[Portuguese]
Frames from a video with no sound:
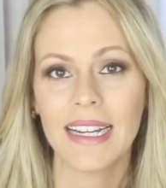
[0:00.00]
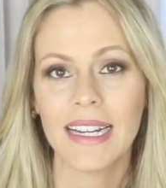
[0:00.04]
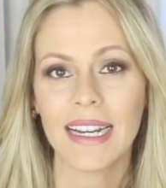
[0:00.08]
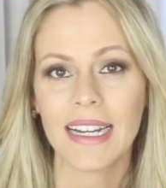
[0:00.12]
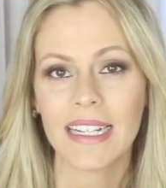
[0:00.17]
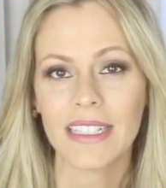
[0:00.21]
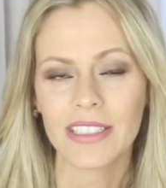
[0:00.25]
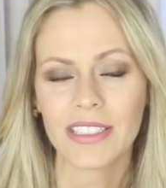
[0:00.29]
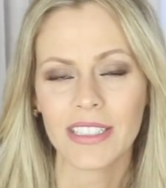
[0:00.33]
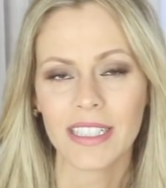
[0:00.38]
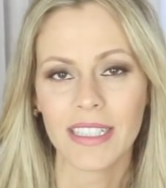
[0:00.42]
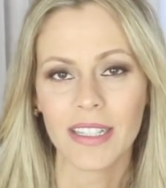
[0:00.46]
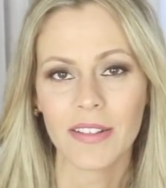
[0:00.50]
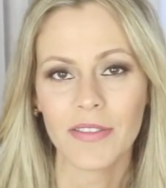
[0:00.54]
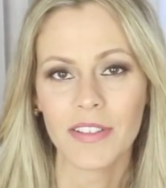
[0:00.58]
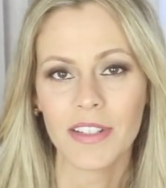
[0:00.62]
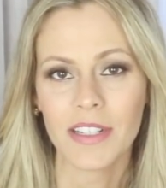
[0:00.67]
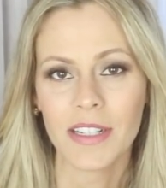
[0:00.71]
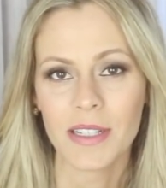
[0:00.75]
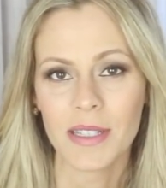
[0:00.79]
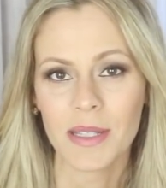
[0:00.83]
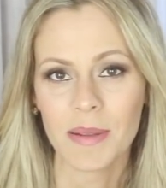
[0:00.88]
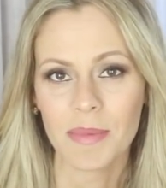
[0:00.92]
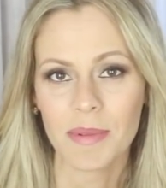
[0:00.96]
Acho que até
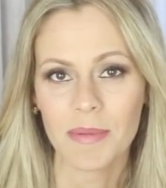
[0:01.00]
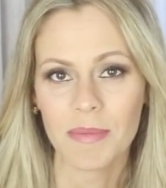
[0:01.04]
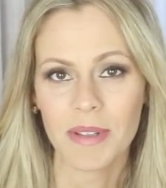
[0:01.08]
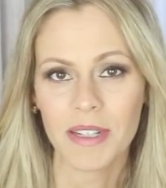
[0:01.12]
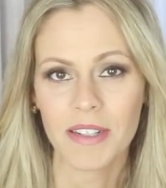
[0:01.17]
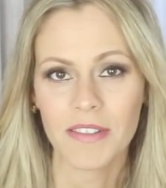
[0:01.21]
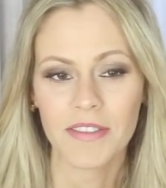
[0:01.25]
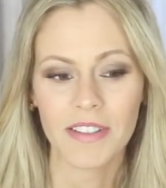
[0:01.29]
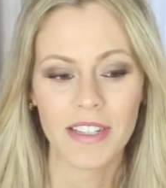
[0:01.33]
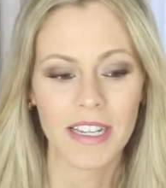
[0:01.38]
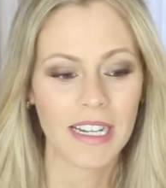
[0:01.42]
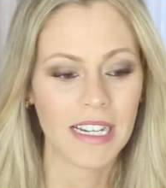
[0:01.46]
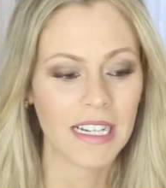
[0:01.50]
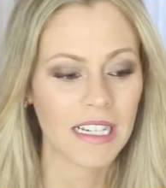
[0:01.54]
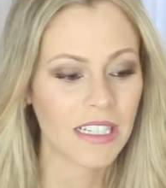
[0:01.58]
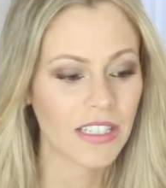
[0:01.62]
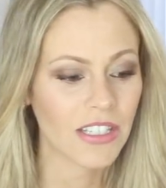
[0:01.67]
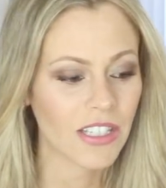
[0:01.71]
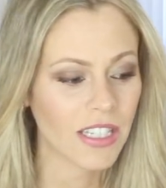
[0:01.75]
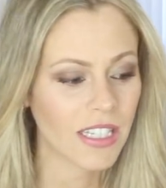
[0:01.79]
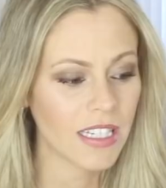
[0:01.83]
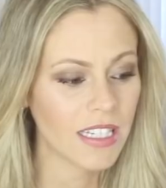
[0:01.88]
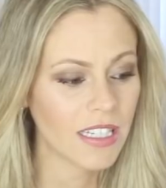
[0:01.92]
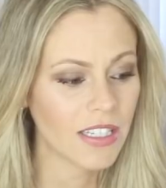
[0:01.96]
foi a nossa primeira
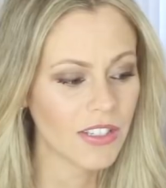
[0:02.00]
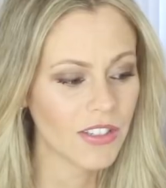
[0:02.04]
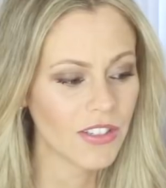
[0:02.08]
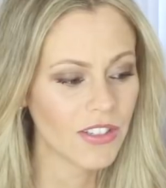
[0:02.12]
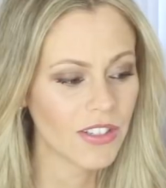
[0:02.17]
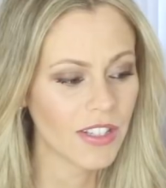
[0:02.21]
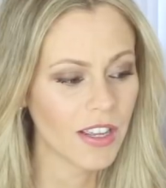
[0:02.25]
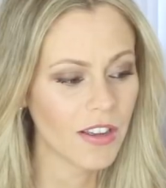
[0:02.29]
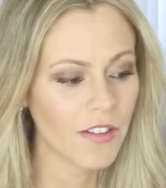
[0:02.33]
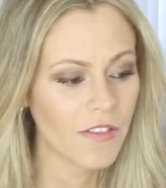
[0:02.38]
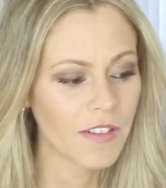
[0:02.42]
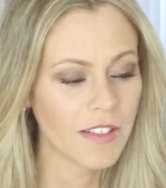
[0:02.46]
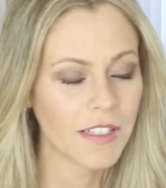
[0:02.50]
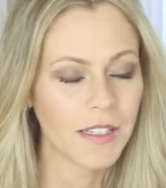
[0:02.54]
viagem e a gente estava